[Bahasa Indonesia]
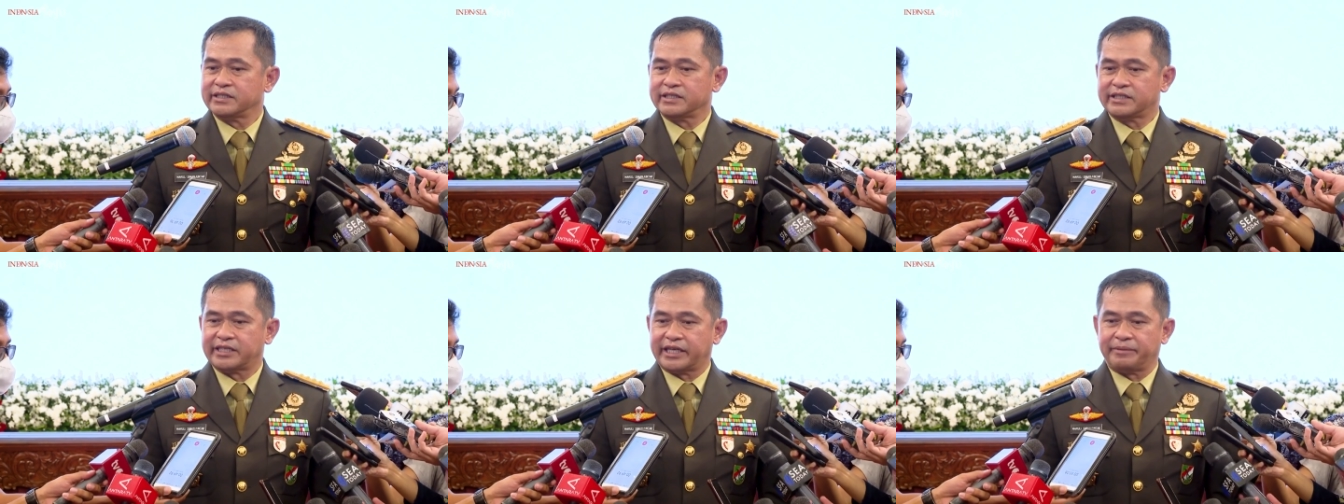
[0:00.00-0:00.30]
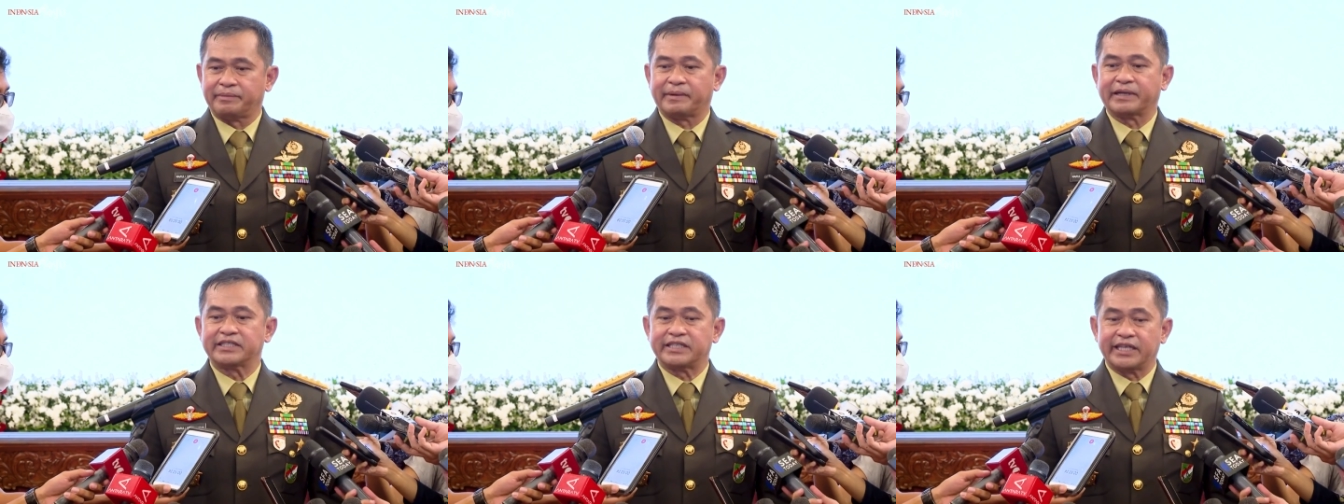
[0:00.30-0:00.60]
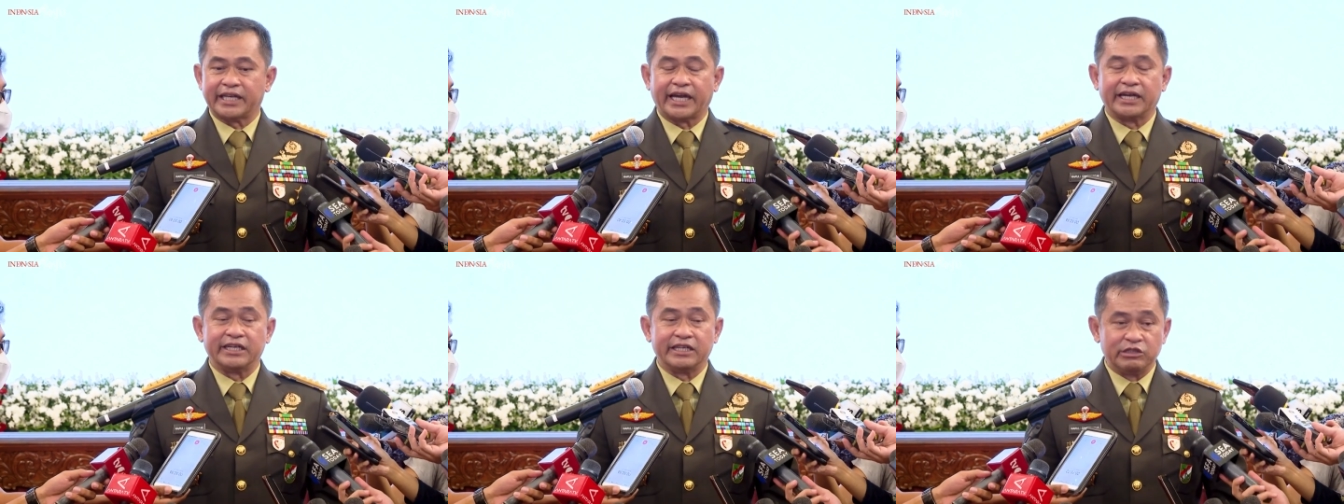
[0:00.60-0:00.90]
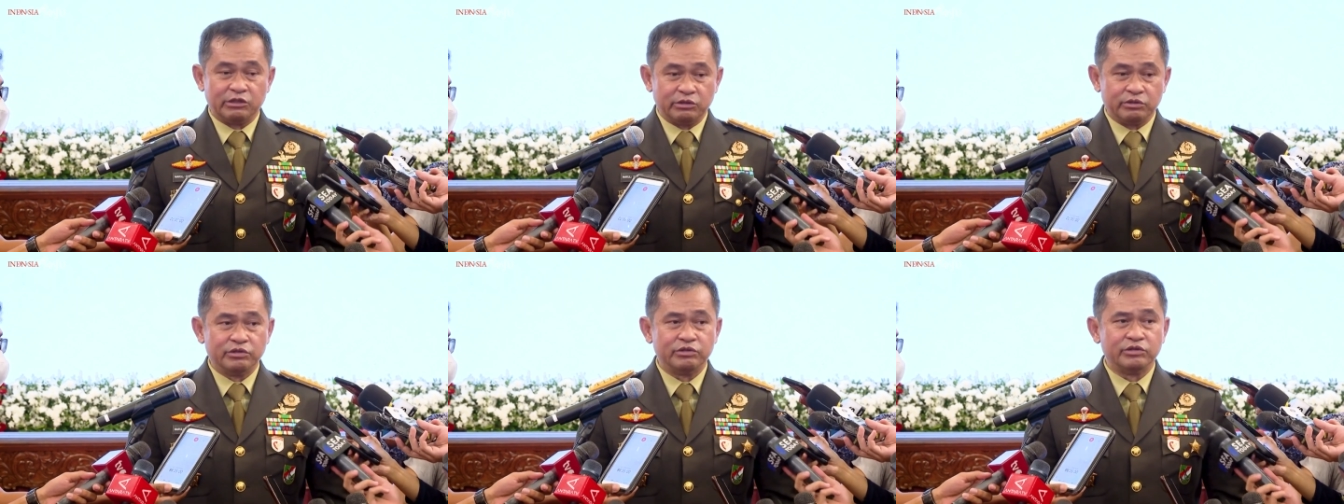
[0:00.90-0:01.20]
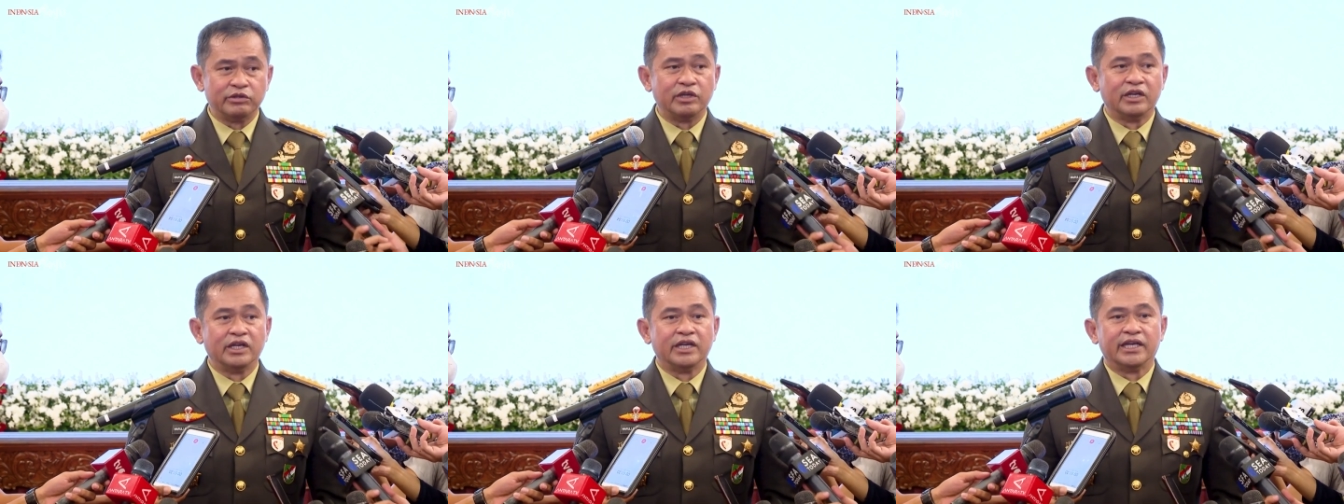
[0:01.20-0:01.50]
Saya pastikan
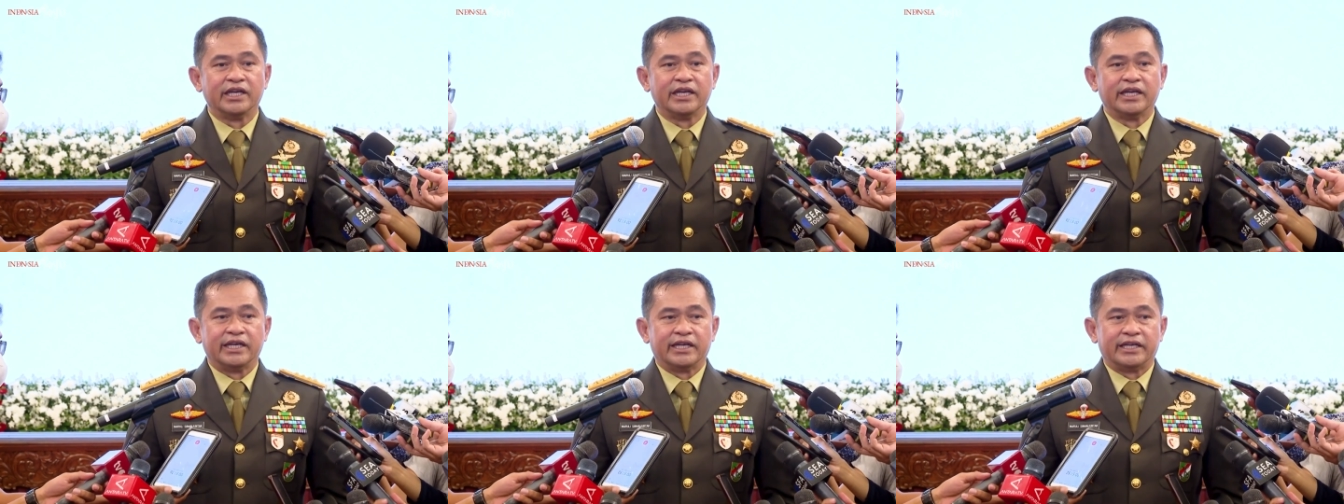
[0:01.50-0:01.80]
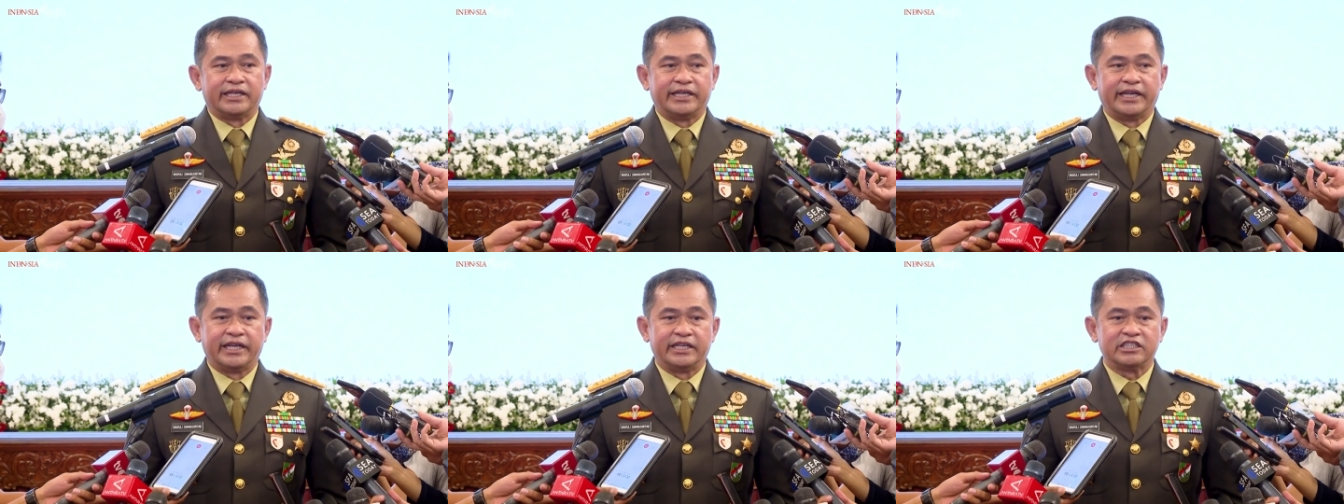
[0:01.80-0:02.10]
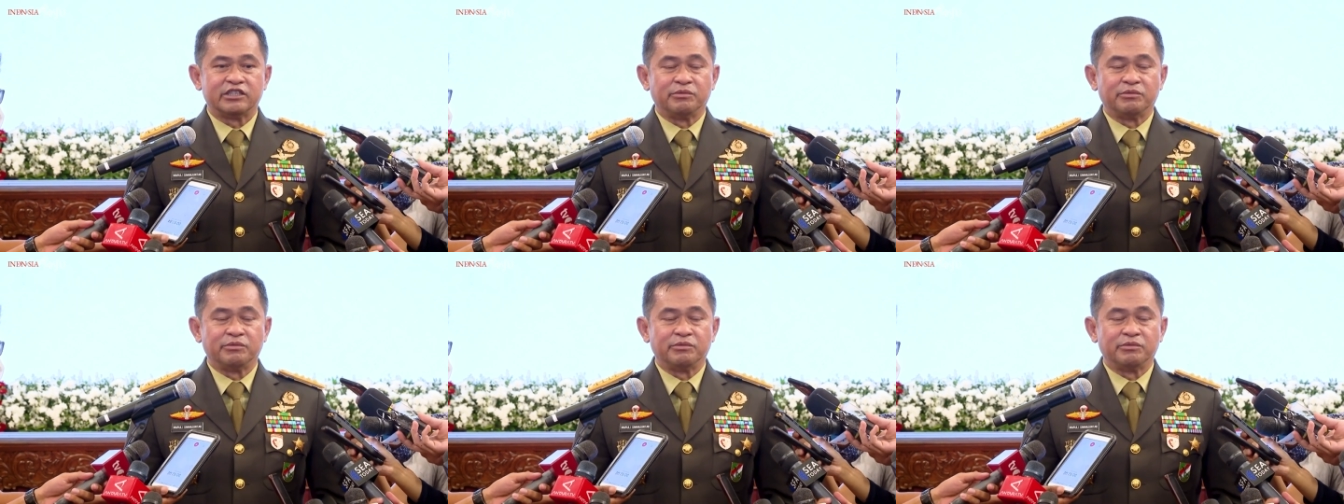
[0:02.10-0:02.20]
itu dan